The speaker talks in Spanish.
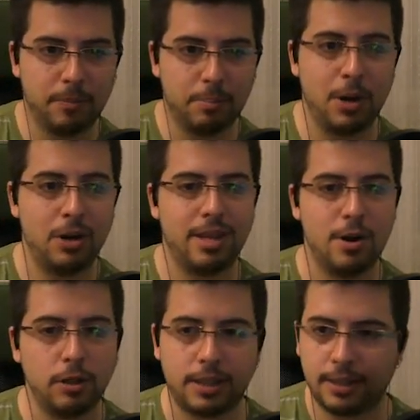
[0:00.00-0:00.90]
Pero es de
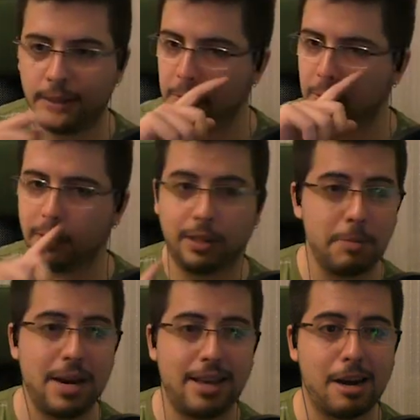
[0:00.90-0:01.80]
noche, tío. Cuando
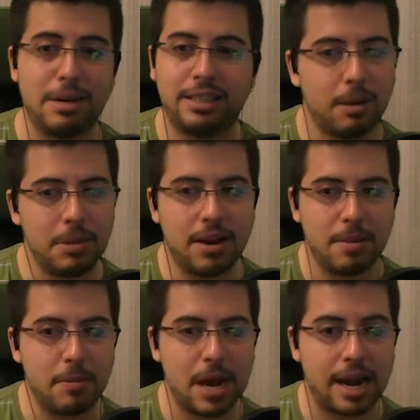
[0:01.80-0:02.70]
termine de grabar esta mierda
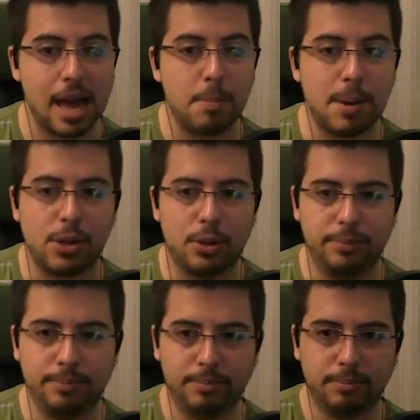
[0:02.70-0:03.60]
me voy a rayar mazo.
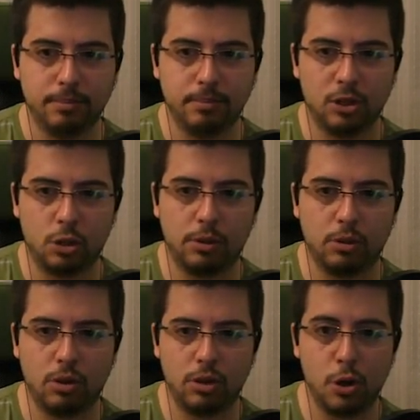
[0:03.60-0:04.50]
Sobre
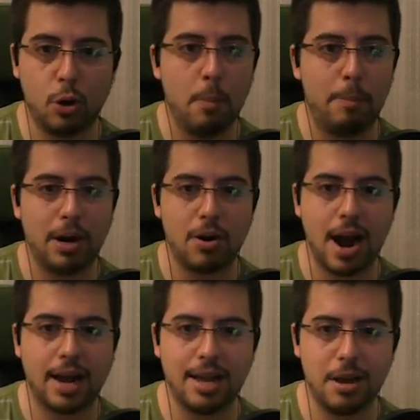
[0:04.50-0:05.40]
todo si oigo un perro en
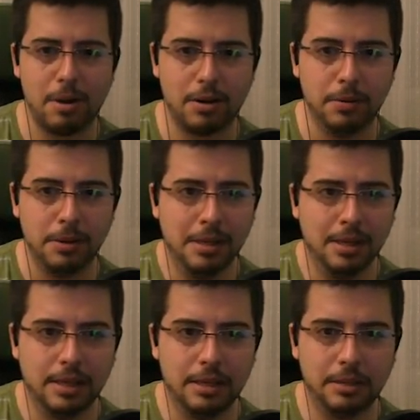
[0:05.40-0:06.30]
la calle o algo.
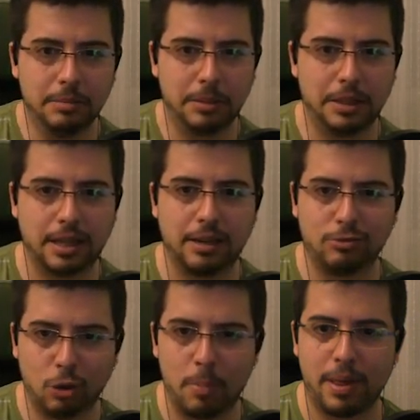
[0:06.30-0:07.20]
Voy a estar
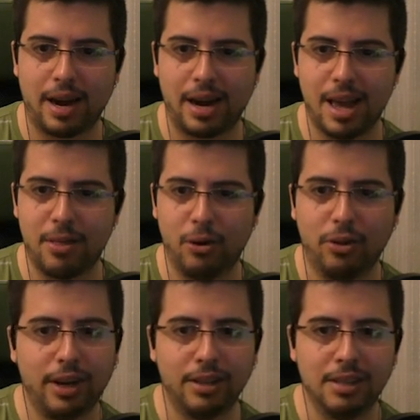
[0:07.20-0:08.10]
tope de rayado, joder.